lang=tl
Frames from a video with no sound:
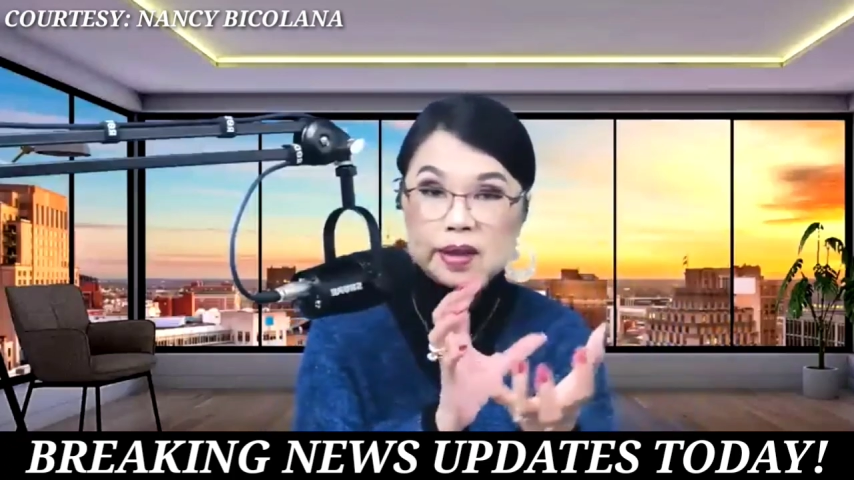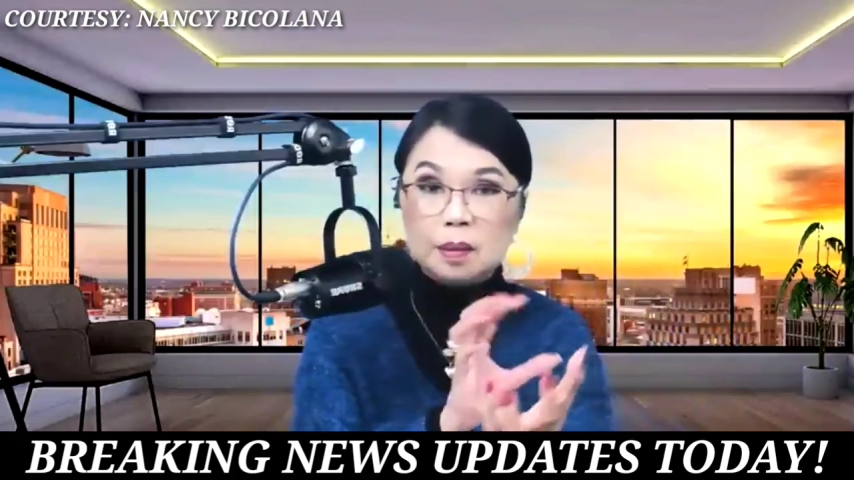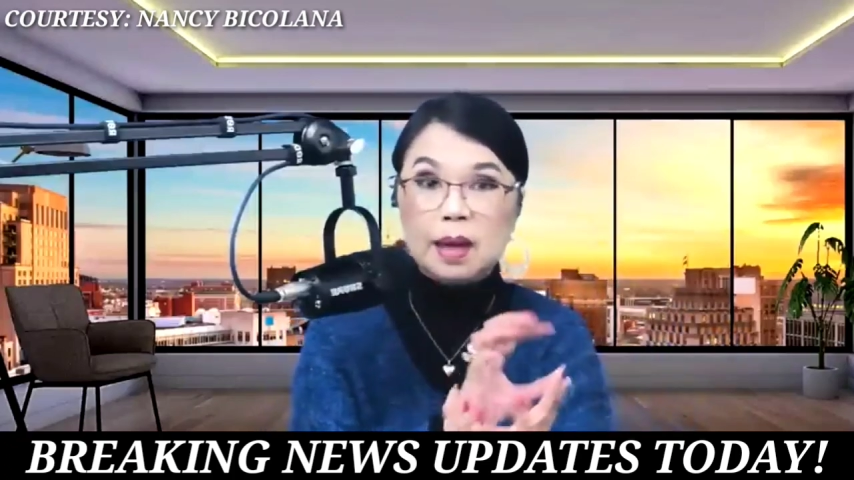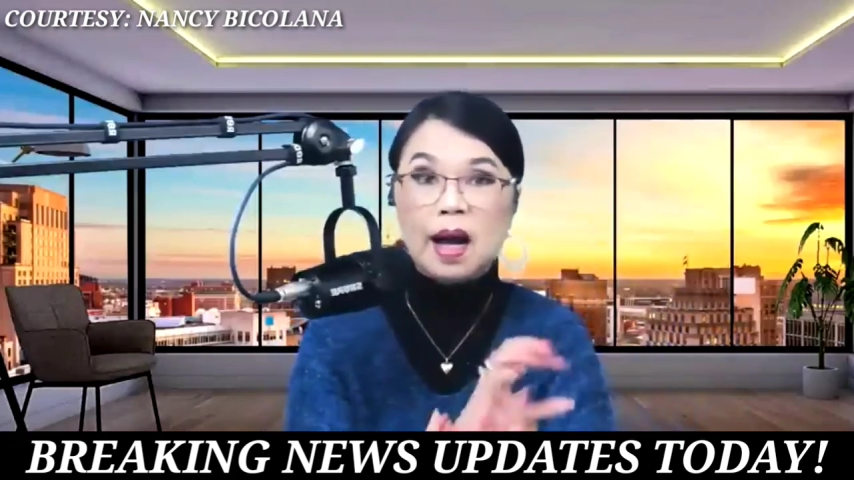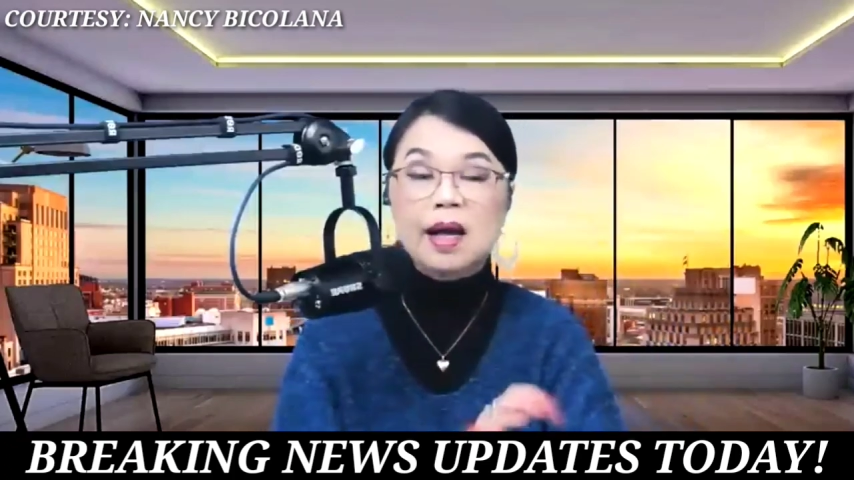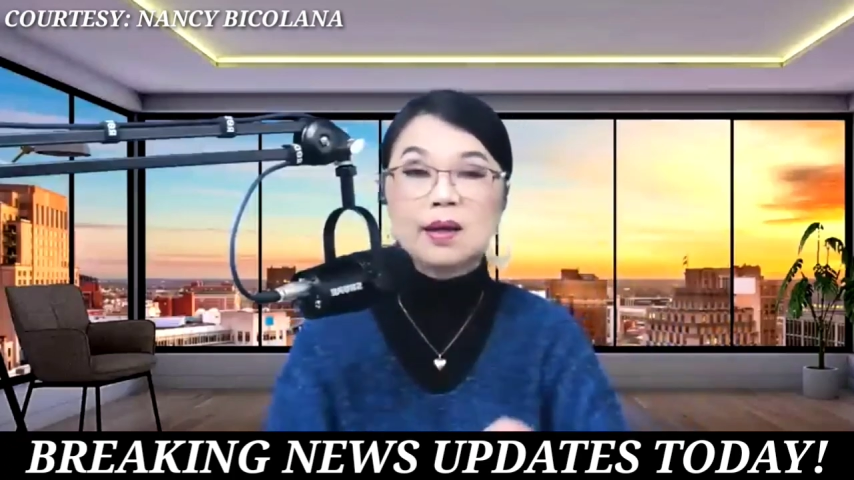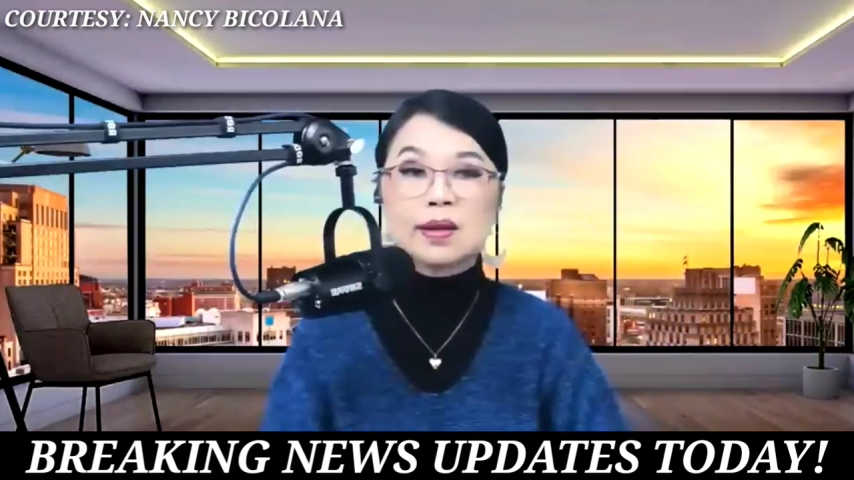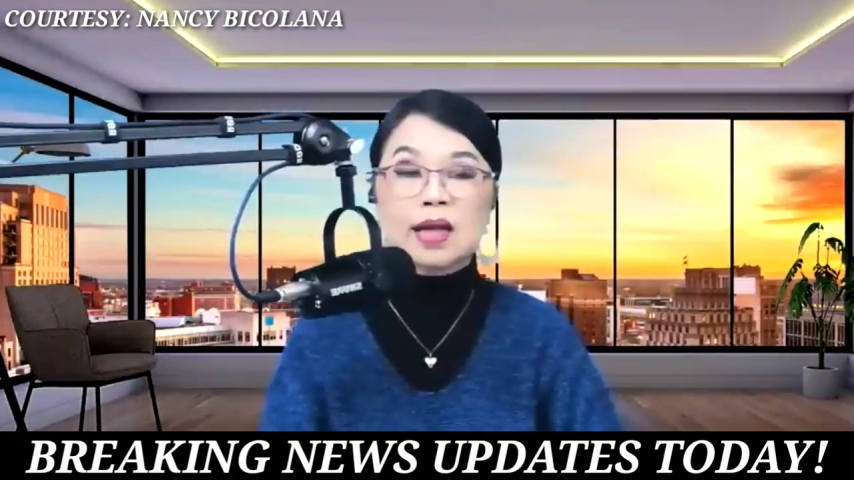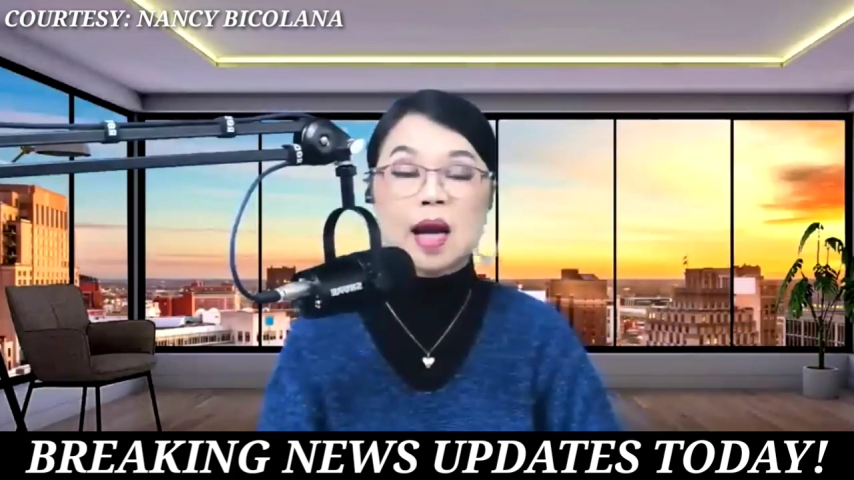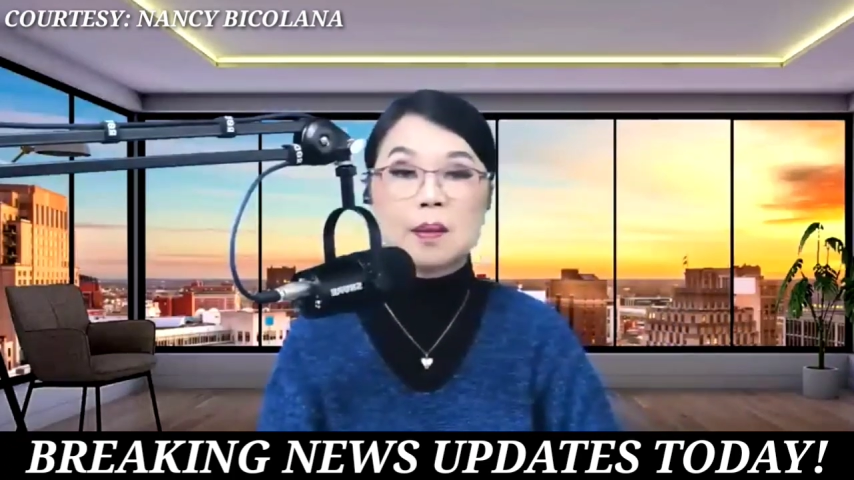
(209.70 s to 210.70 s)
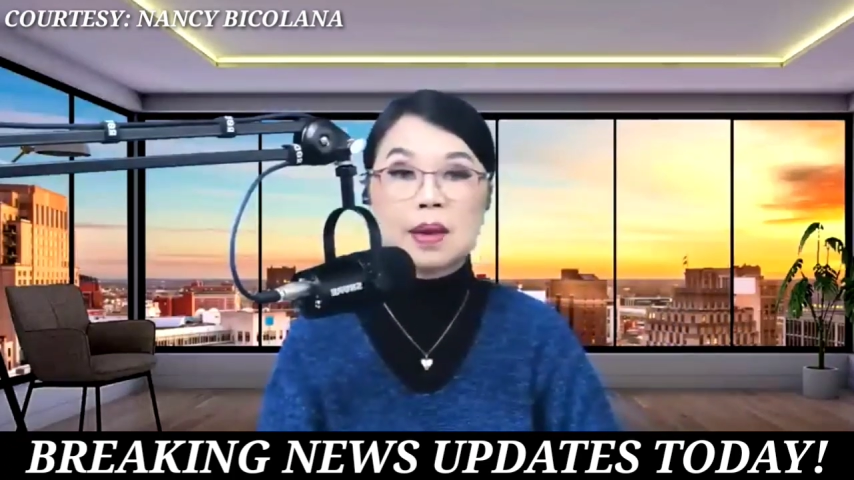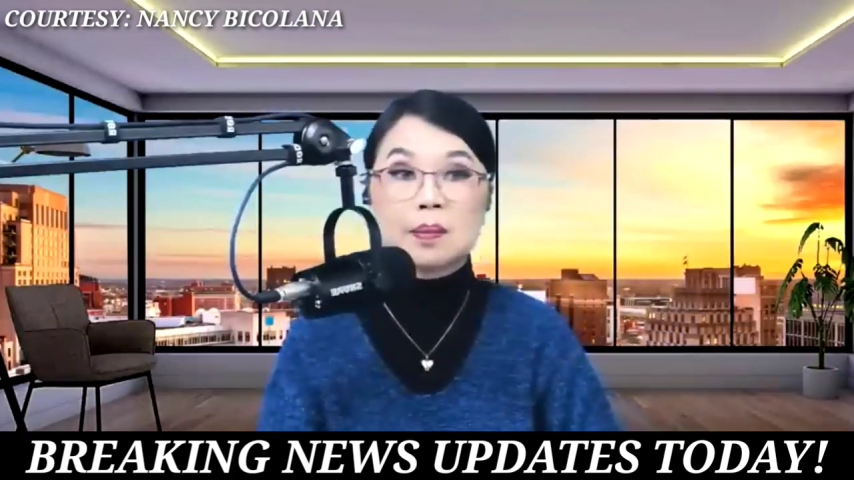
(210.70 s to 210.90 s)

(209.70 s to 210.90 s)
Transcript: ng maayos sa amin.